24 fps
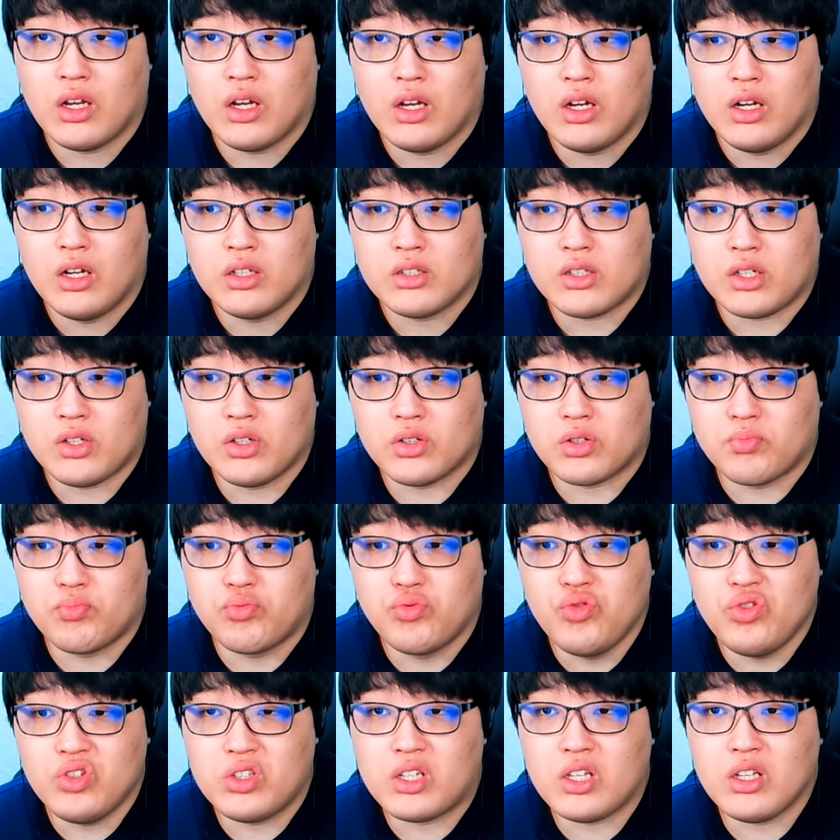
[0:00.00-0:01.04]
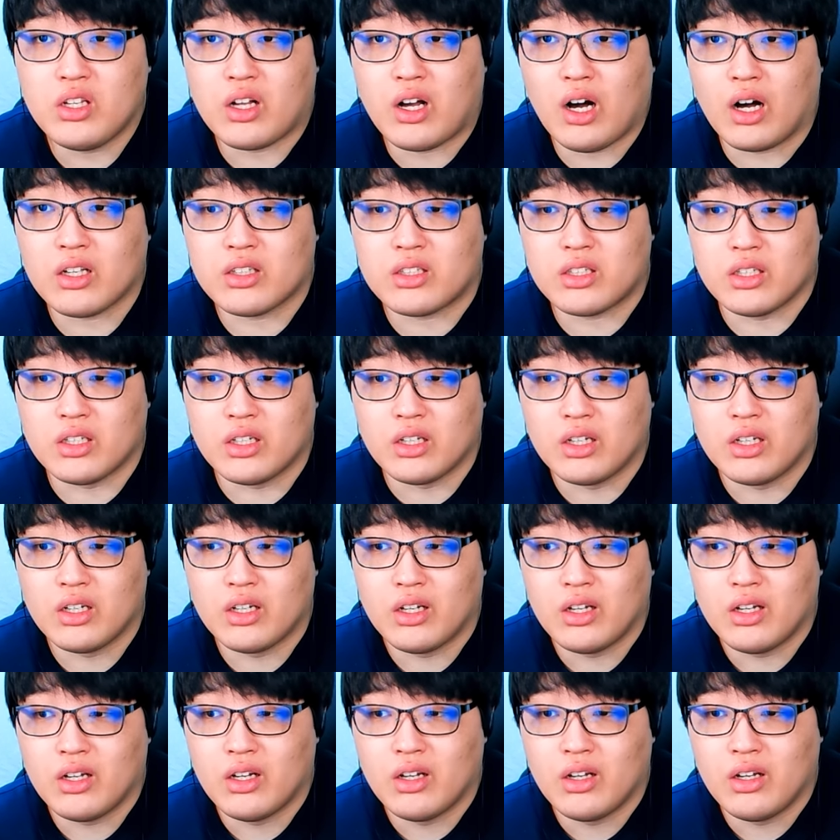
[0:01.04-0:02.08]
자 이어서 문신까지
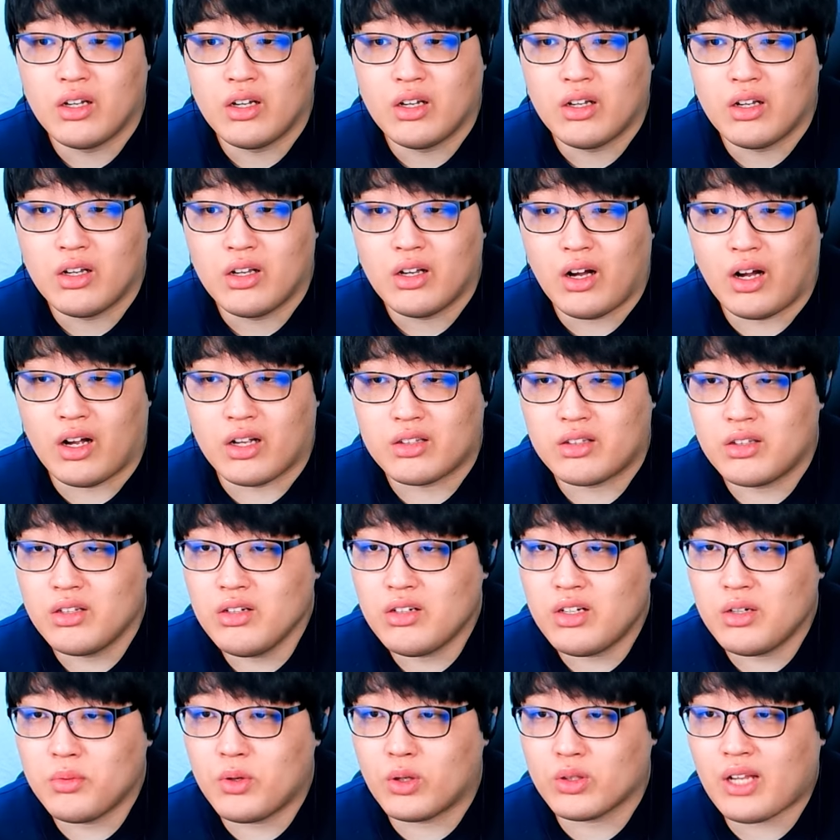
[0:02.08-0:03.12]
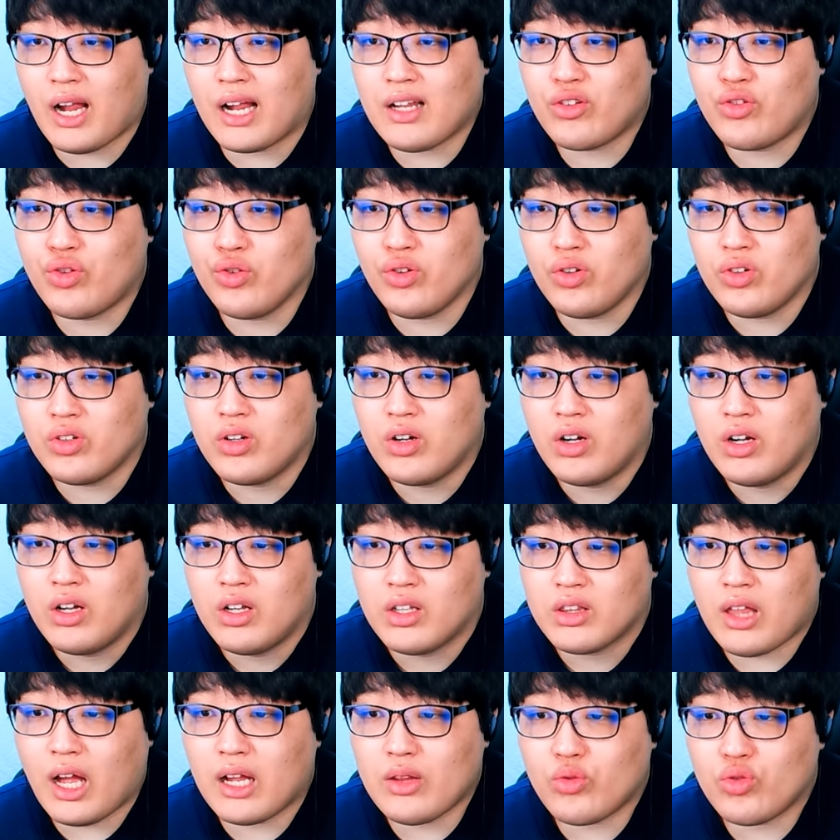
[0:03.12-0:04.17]
아 뜬금 이거 타투?
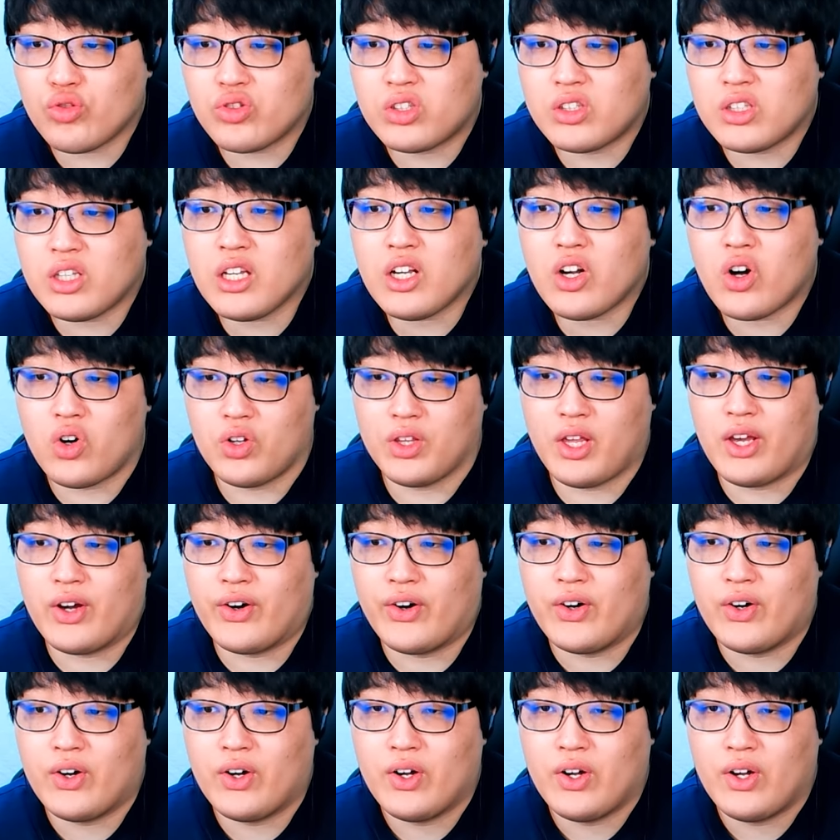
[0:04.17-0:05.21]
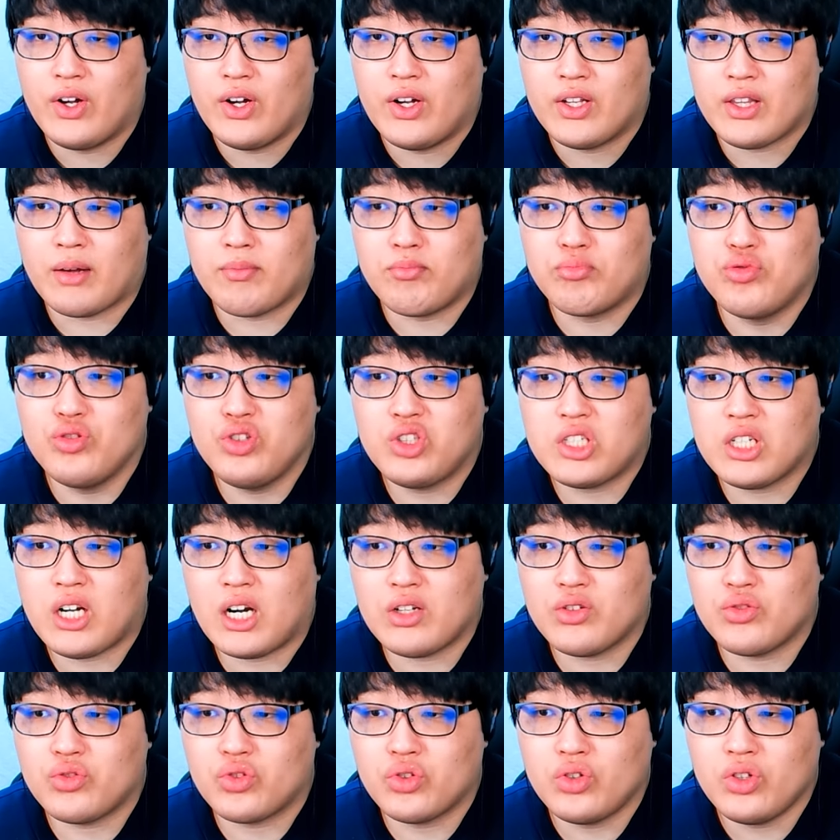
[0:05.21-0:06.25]
타투 스티커네요 난
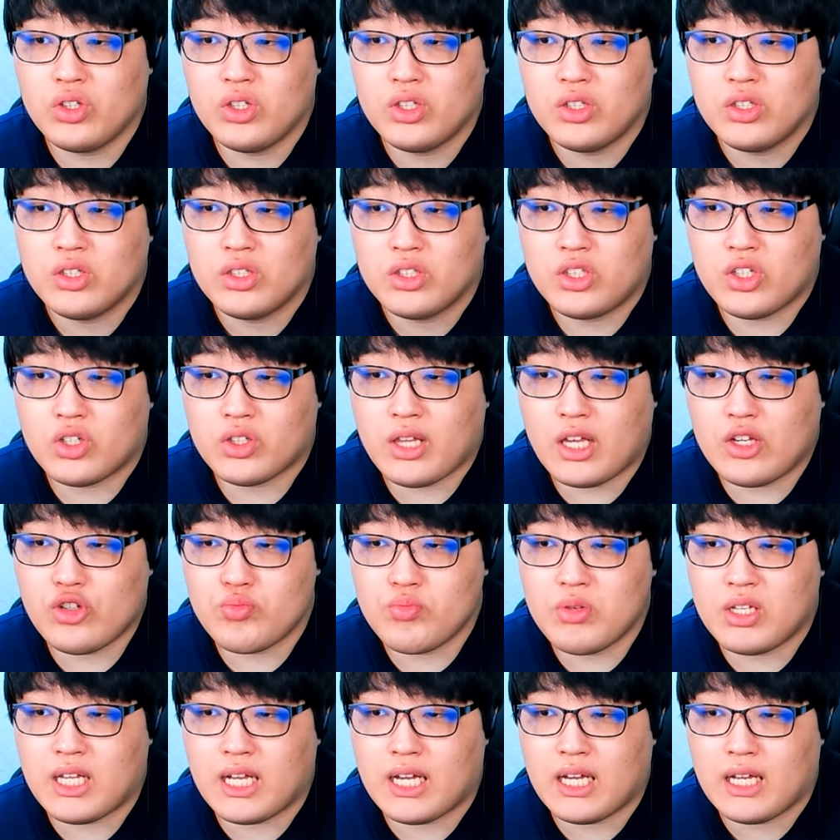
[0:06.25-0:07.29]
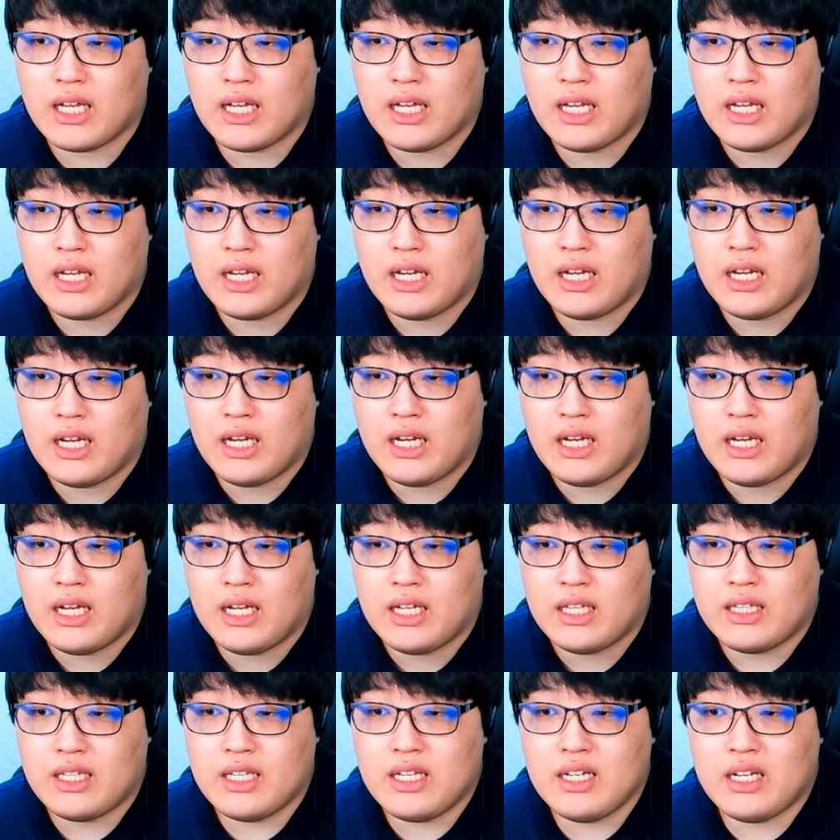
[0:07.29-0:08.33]
문신하는 줄? 스티커 떼줍니다
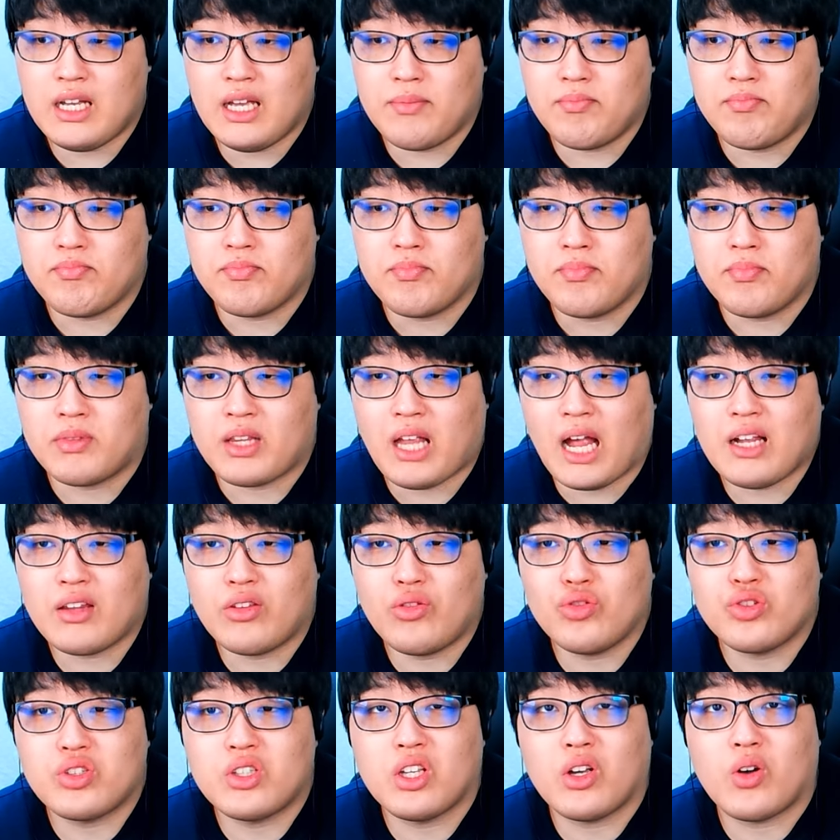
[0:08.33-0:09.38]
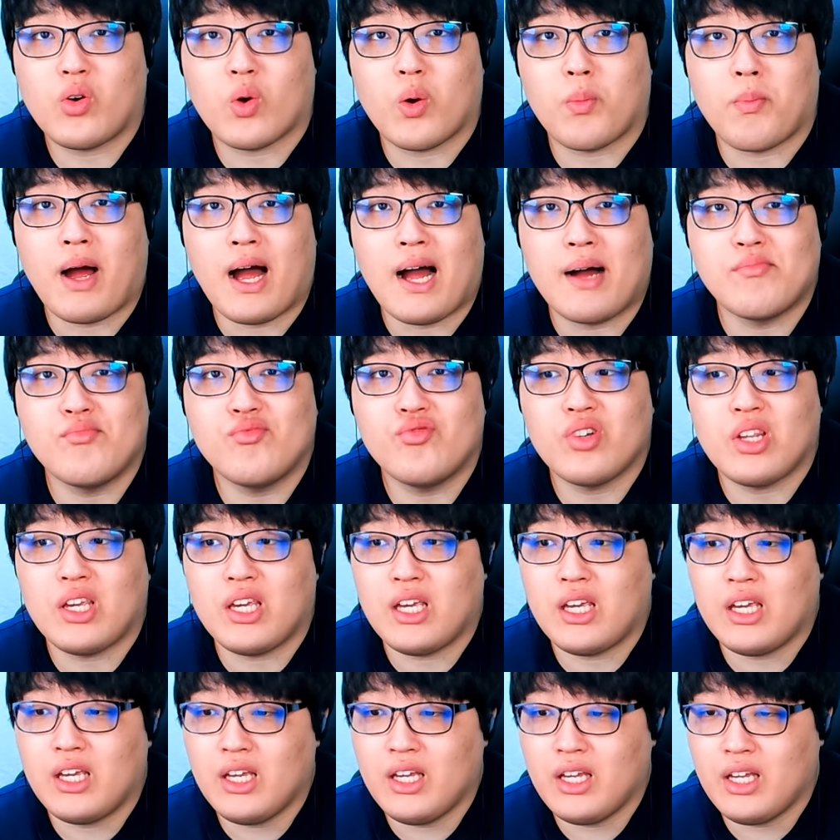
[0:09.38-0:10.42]
뜬금 타투 스티커로
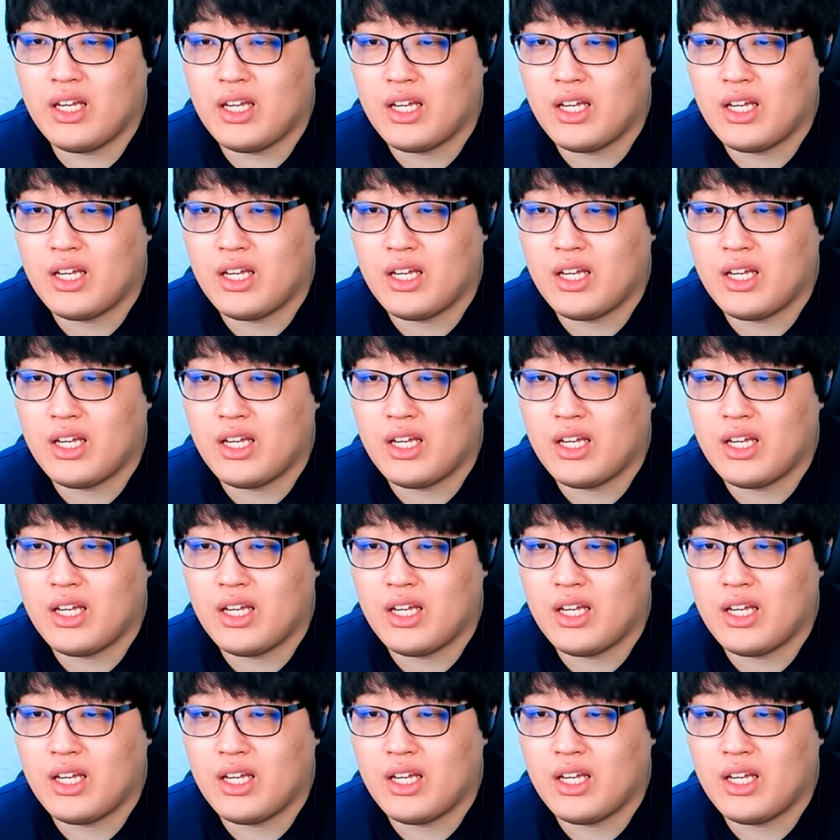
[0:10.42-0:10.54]
마무리